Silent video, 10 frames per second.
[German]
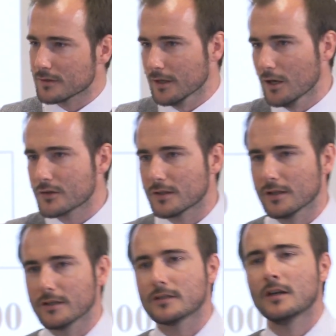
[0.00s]
den
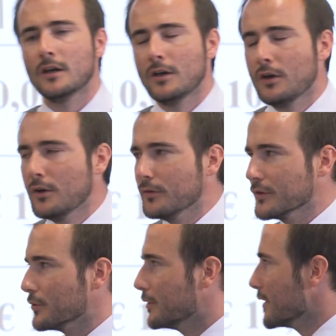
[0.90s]
Ausgleich,
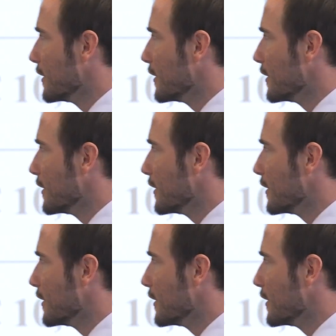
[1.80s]
versuchen das